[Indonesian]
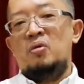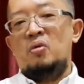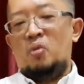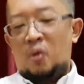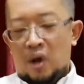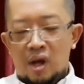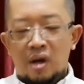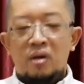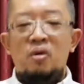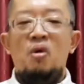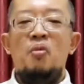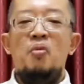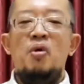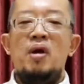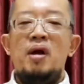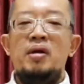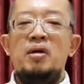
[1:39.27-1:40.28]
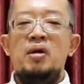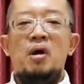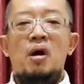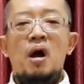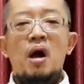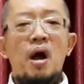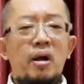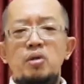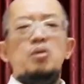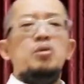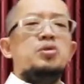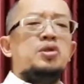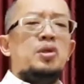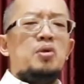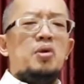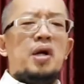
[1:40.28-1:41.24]
WL ngomong lagi, ayo
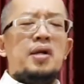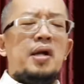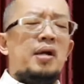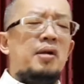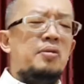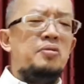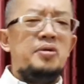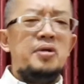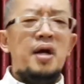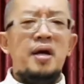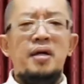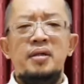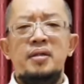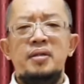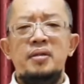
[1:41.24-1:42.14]
serukan haleluya.